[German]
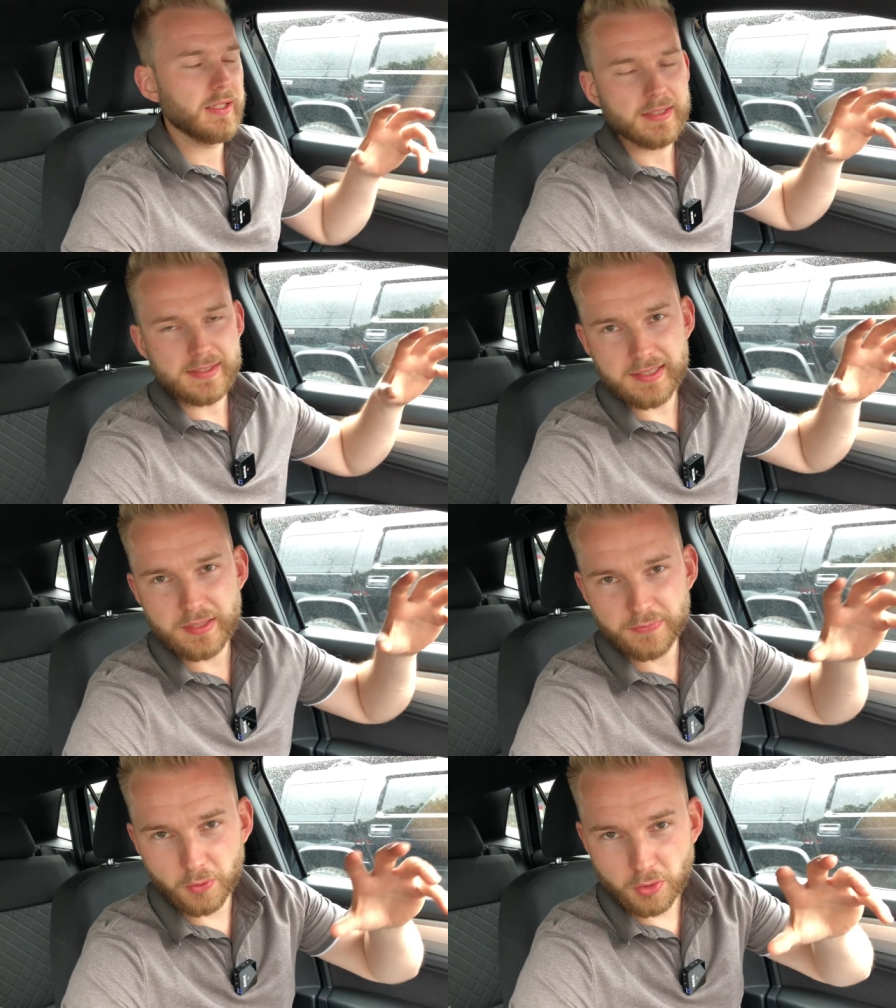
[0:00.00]
sieht die
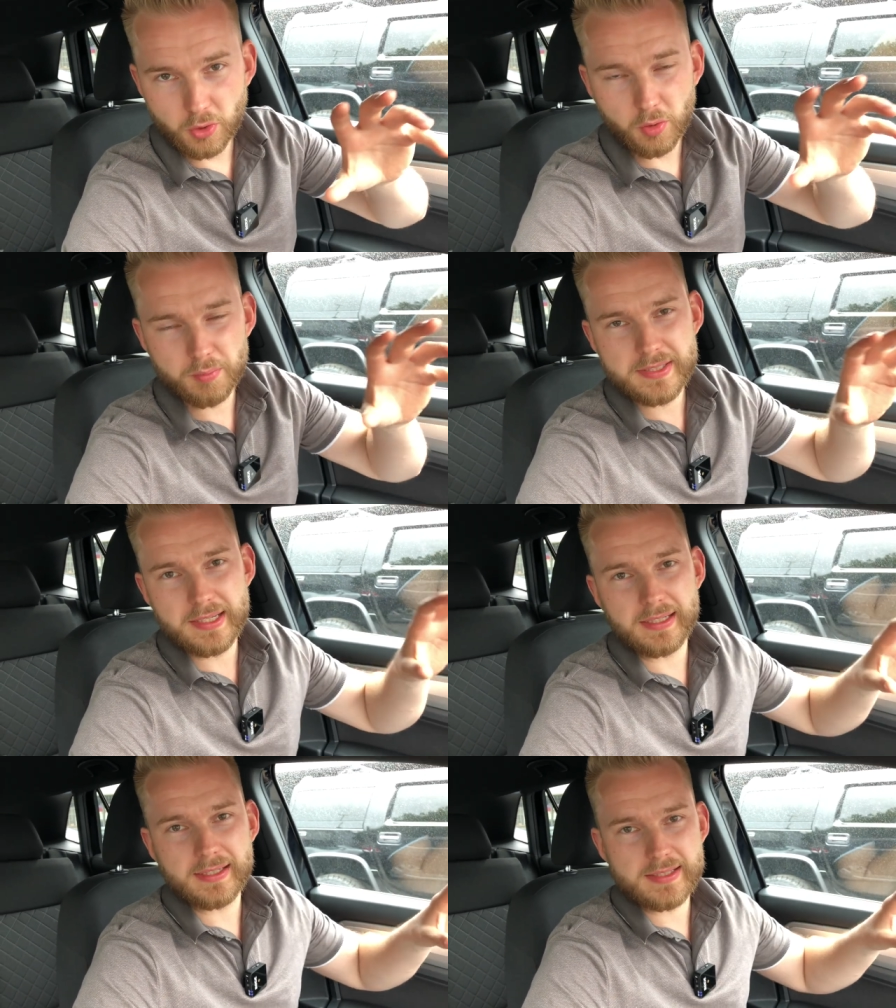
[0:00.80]
Front doch ein bisschen
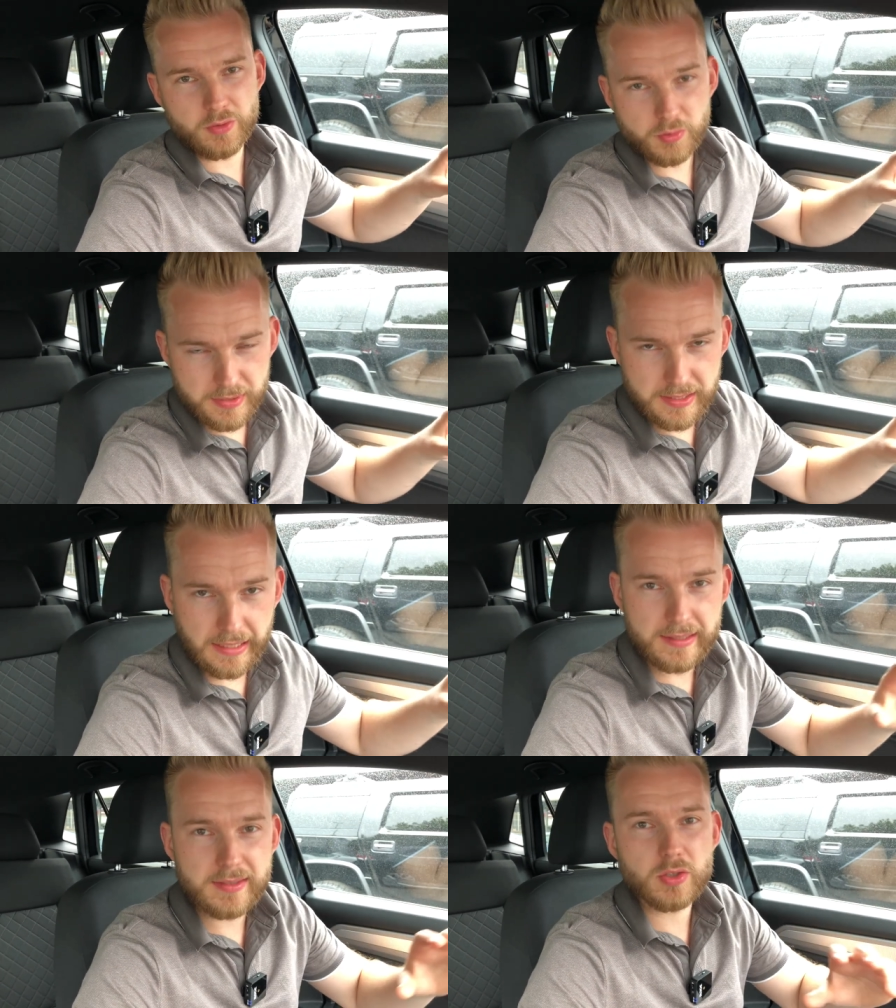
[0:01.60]
anders aus, ein bisschen
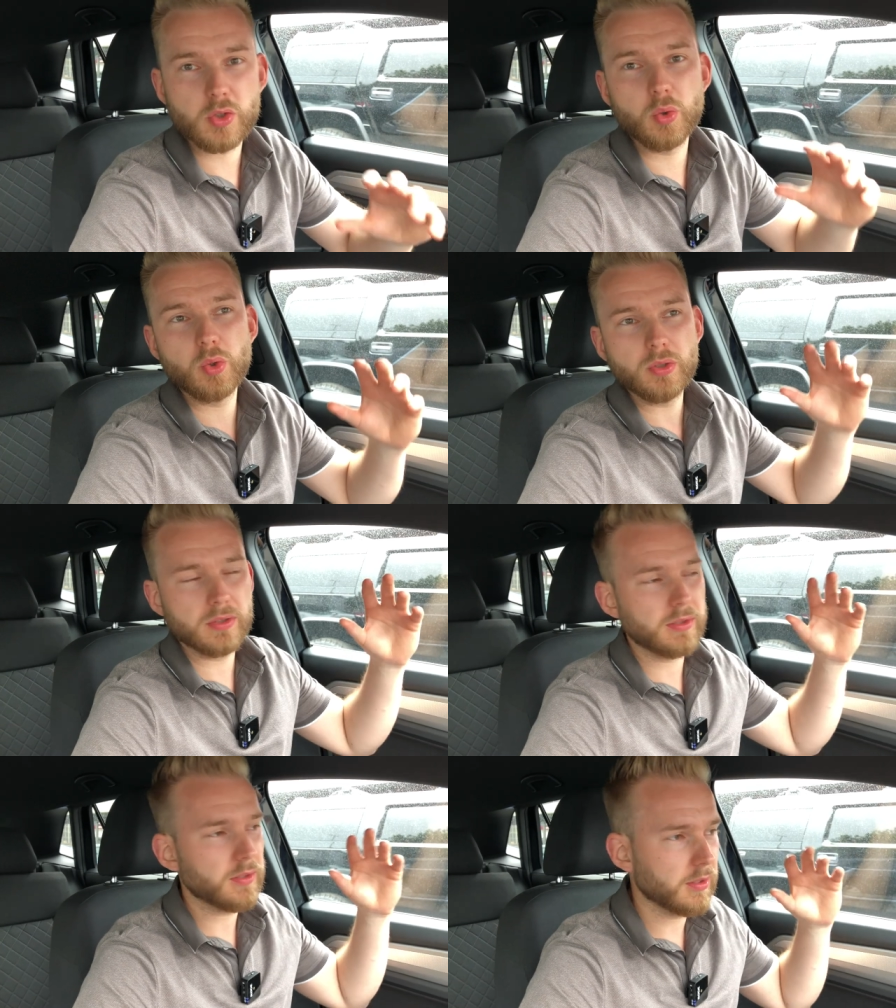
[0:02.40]
anders
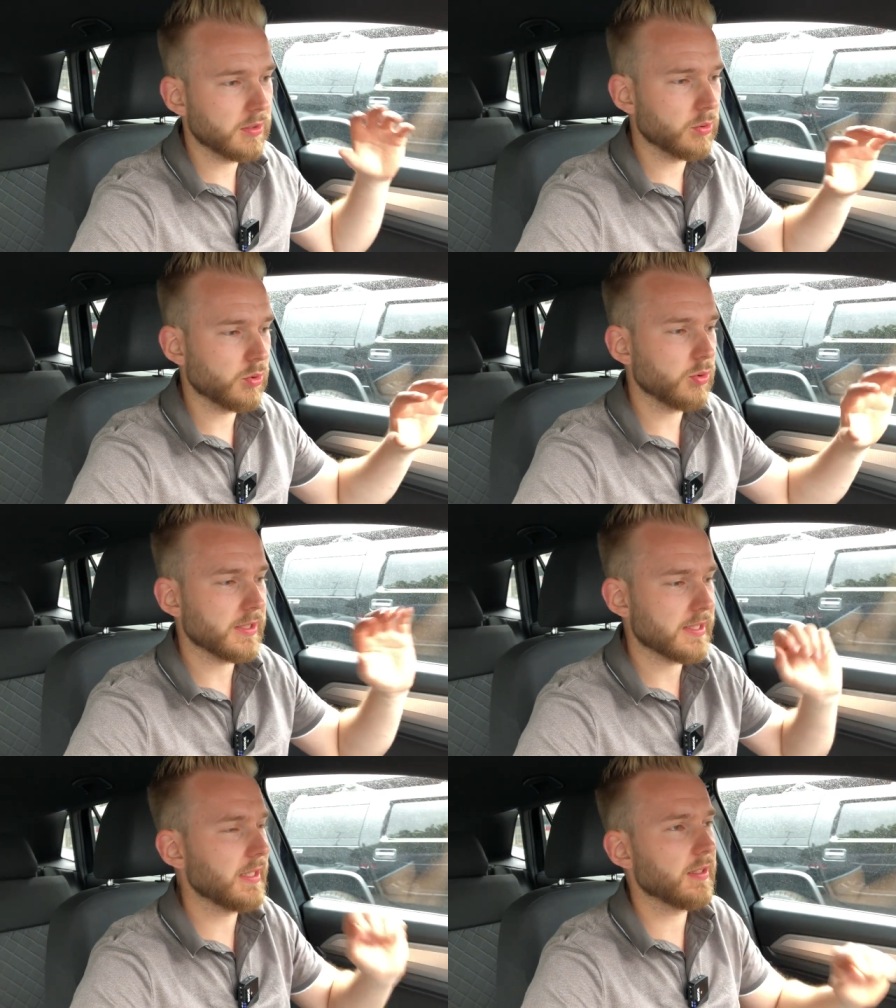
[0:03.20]
gezogen äh, und durch
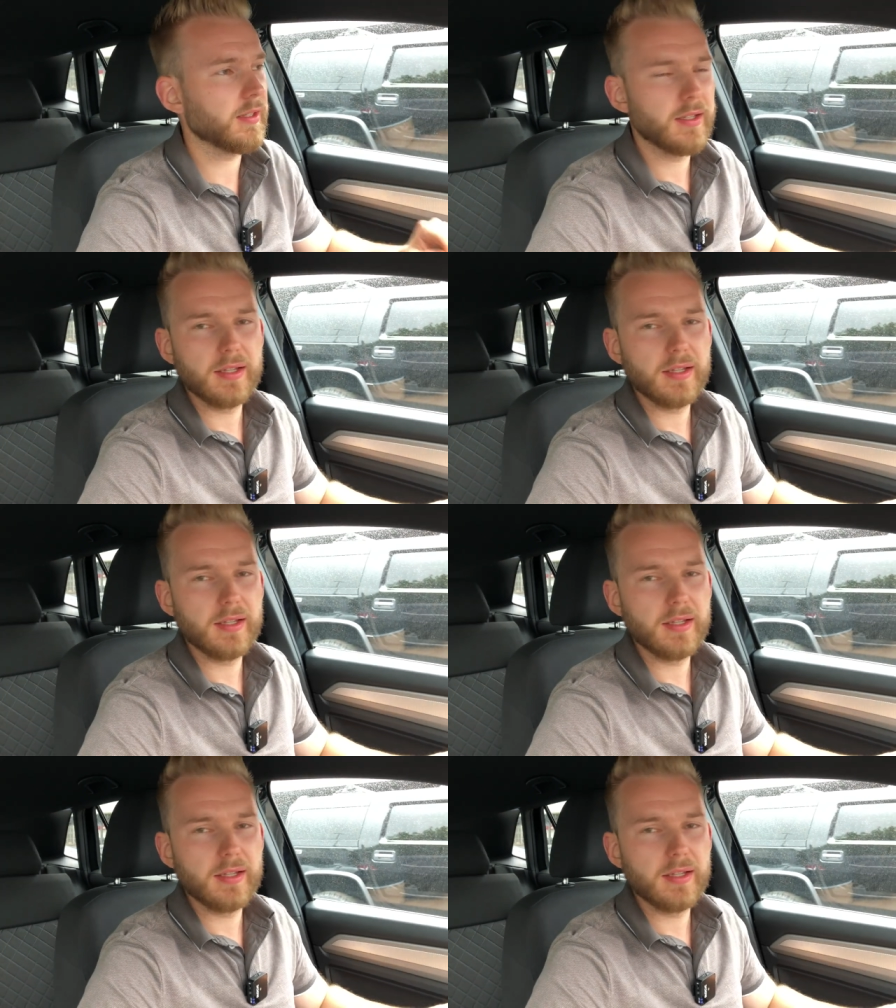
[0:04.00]
das Heck.